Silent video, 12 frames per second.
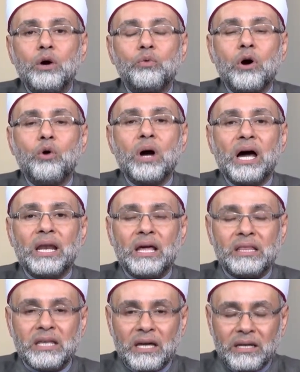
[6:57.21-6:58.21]
وهو على
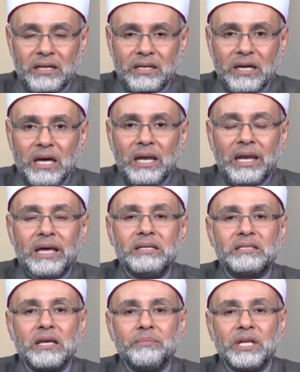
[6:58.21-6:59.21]
ذلك
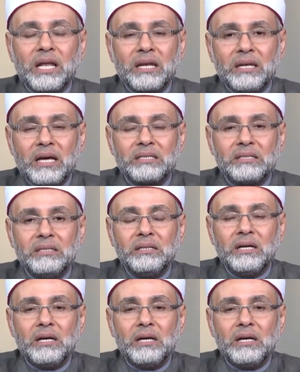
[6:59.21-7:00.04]
ليس من الناس